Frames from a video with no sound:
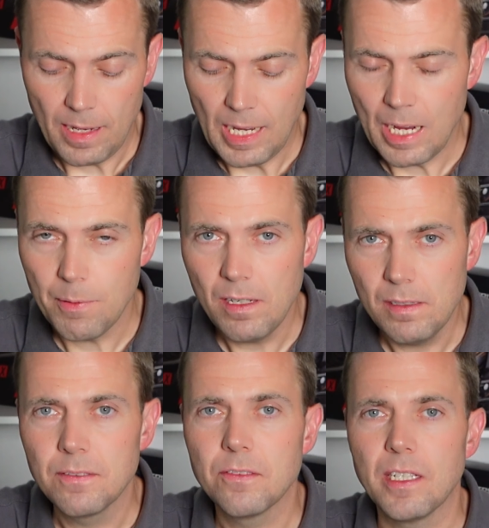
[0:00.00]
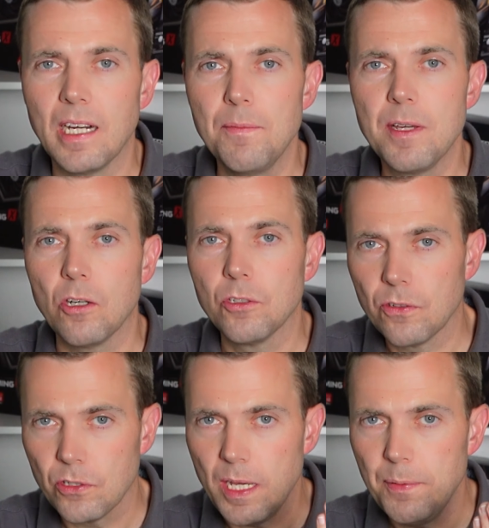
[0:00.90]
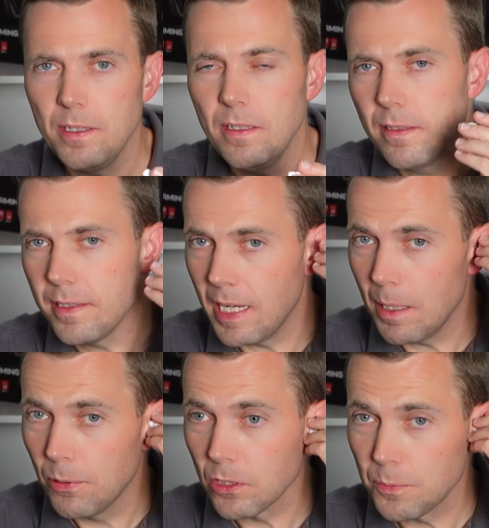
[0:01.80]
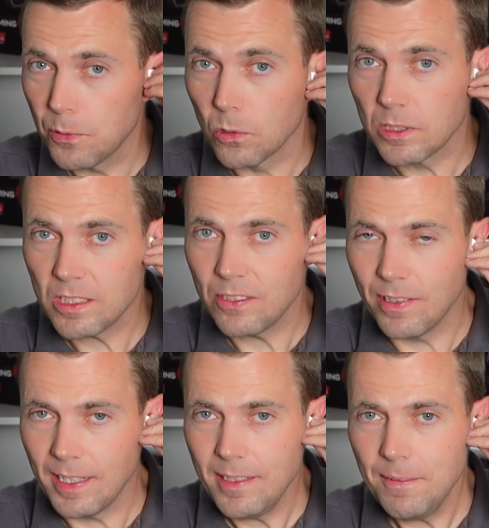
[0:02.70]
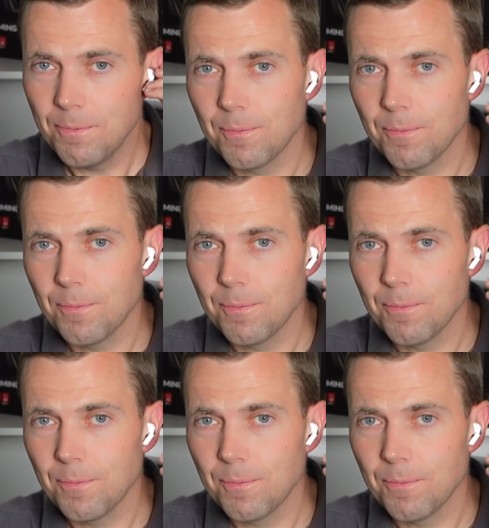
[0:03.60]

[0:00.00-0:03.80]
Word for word: Aber wir haben ja auch noch von Apple die AirPods Pro 2.